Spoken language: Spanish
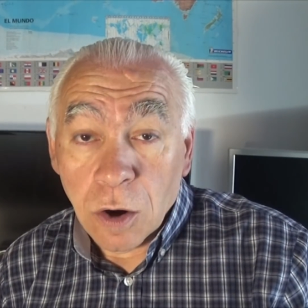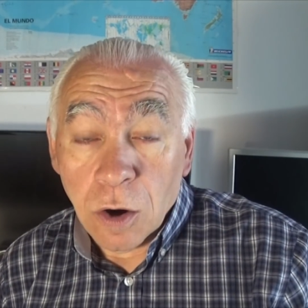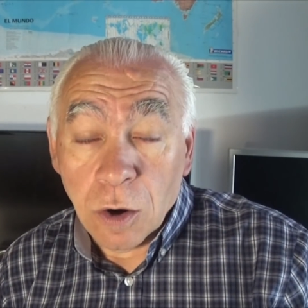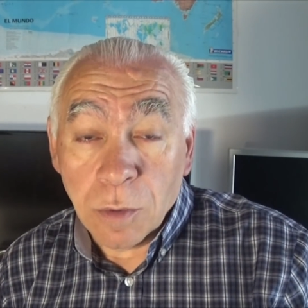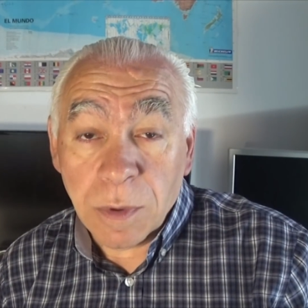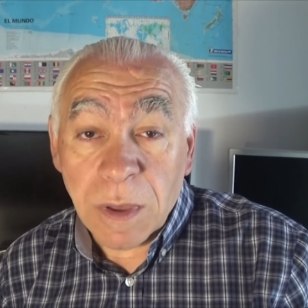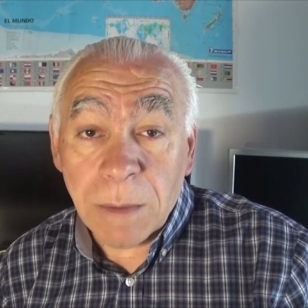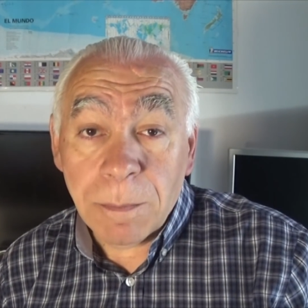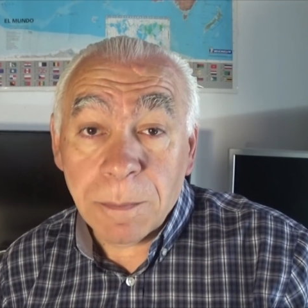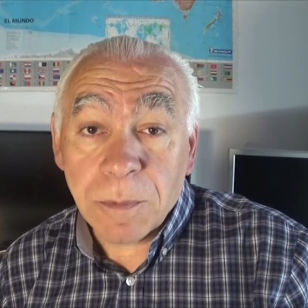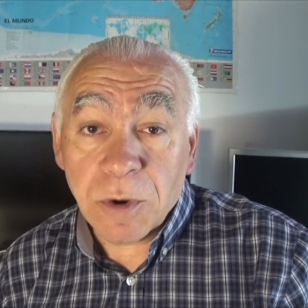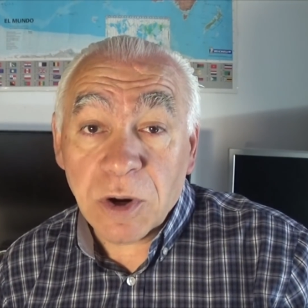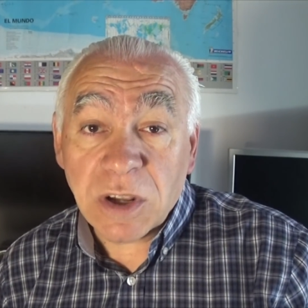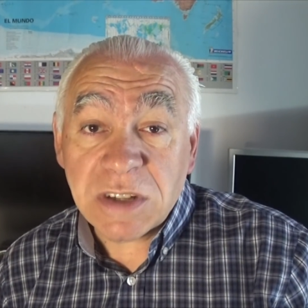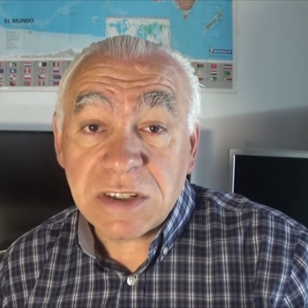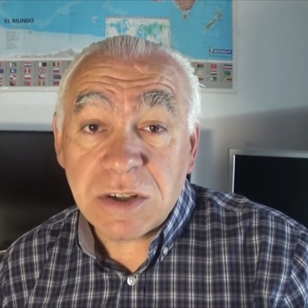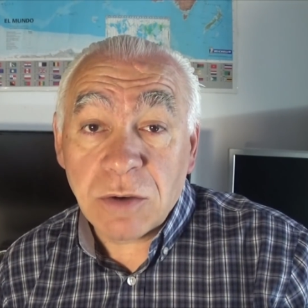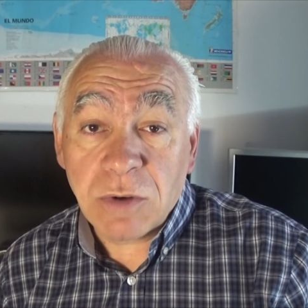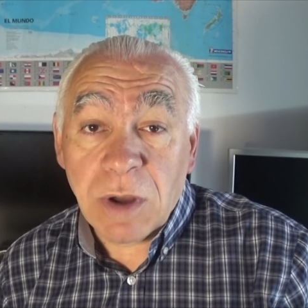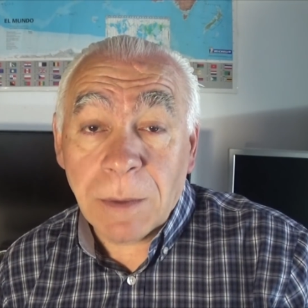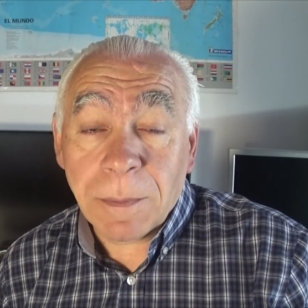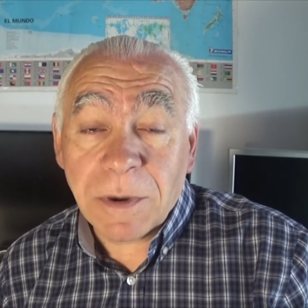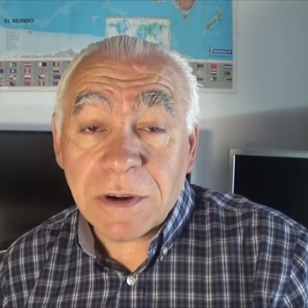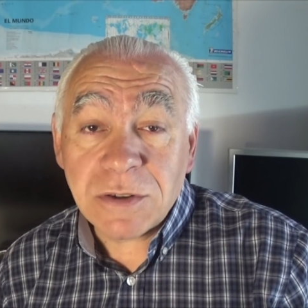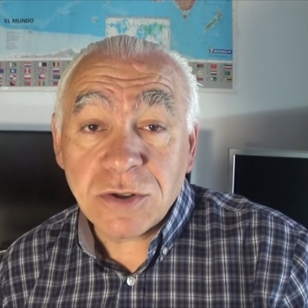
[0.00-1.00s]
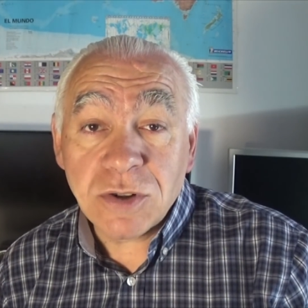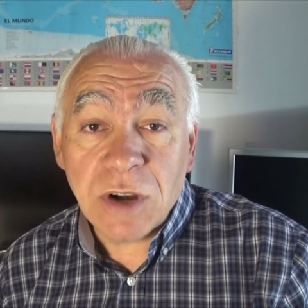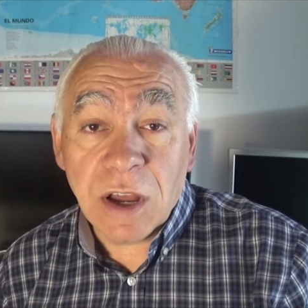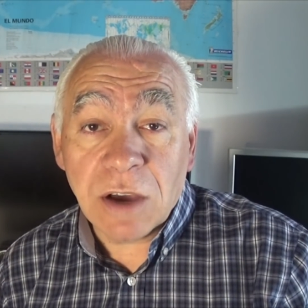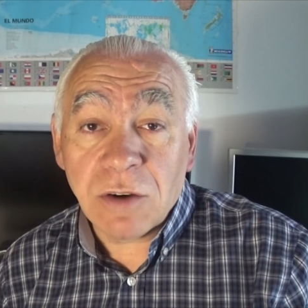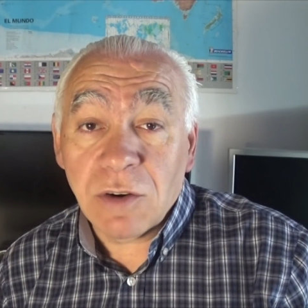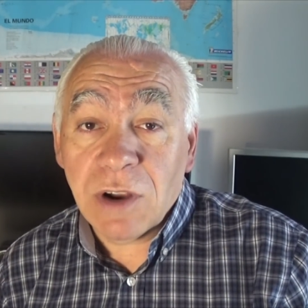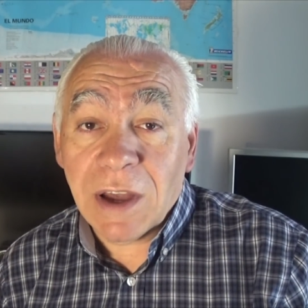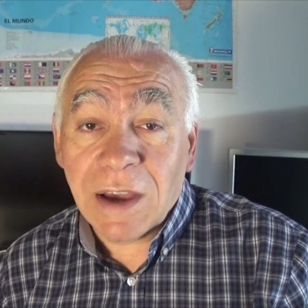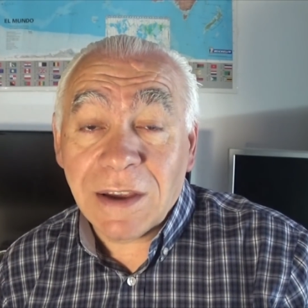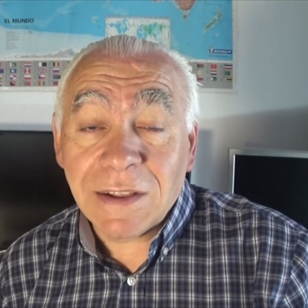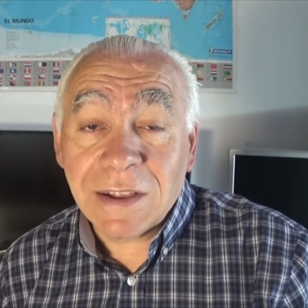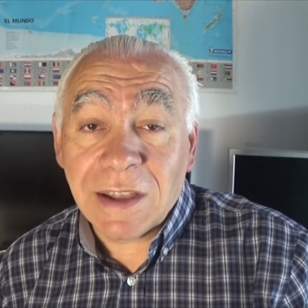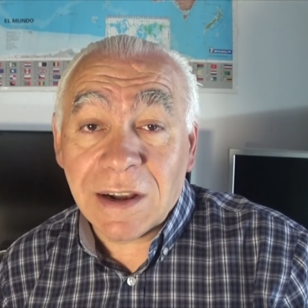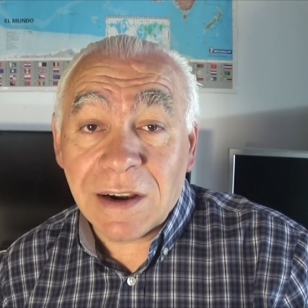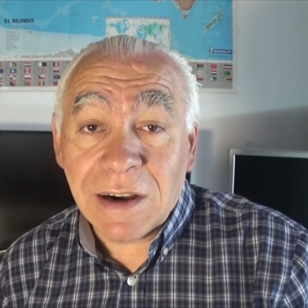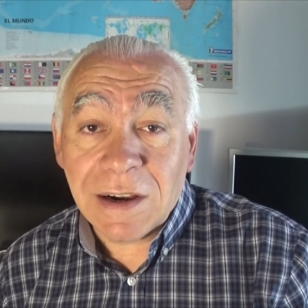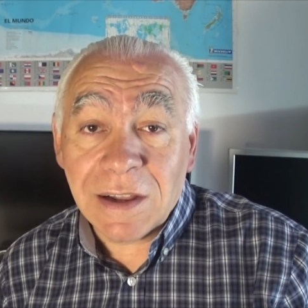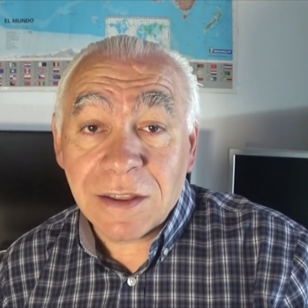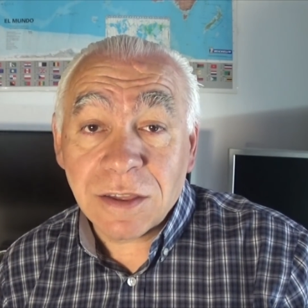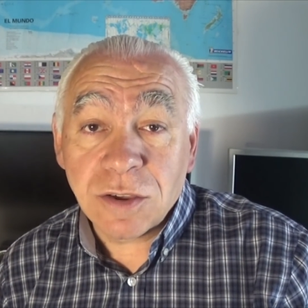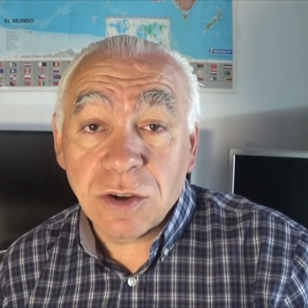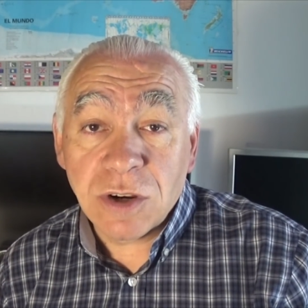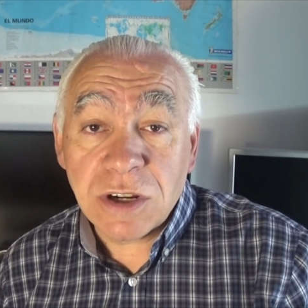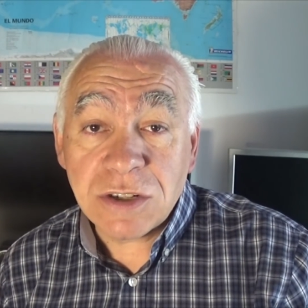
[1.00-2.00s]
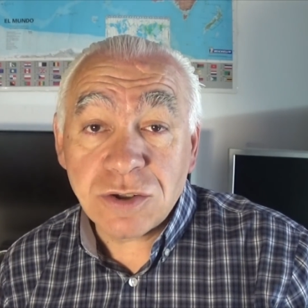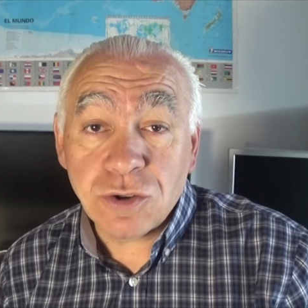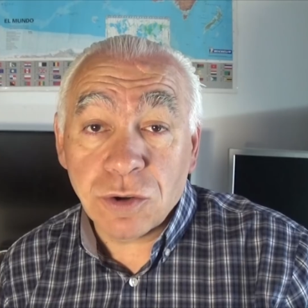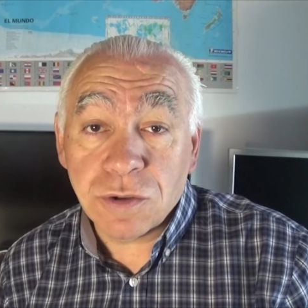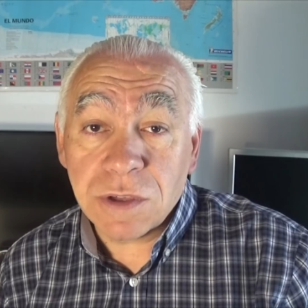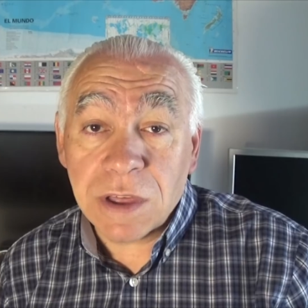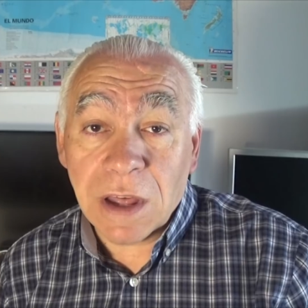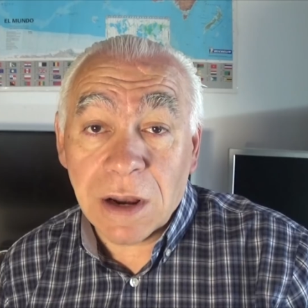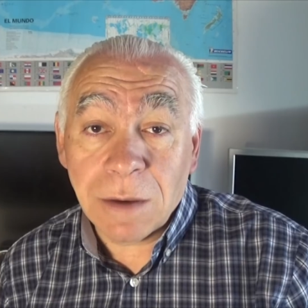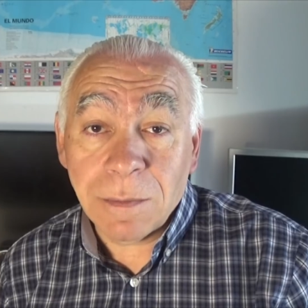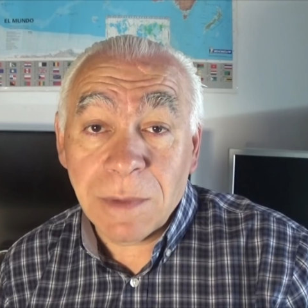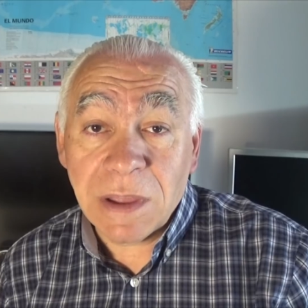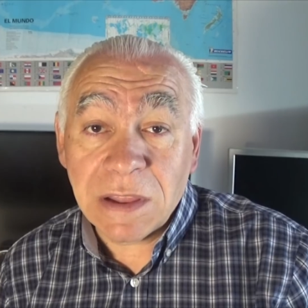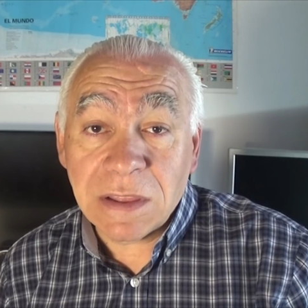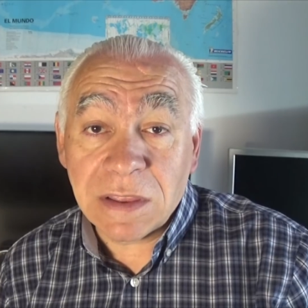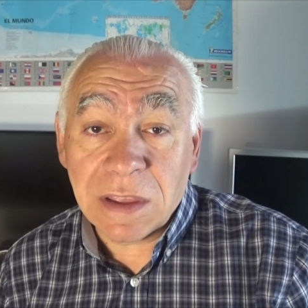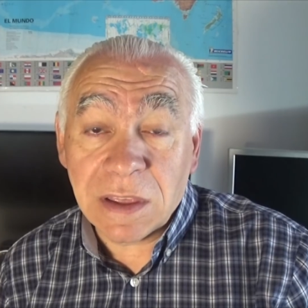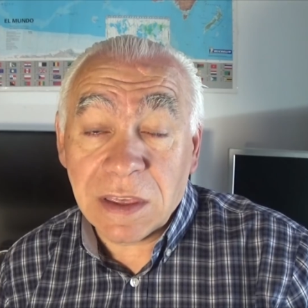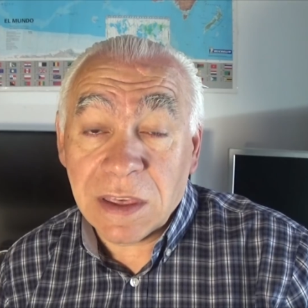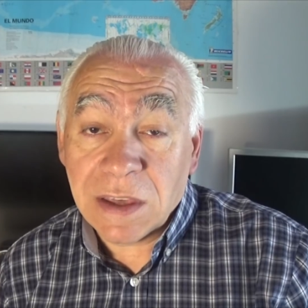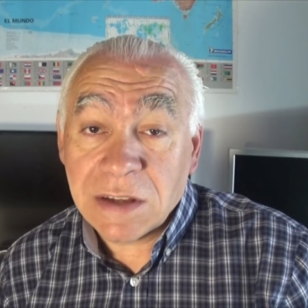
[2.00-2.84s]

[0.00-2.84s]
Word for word: o bien porque sea una persona con la que te relacionas socialmente,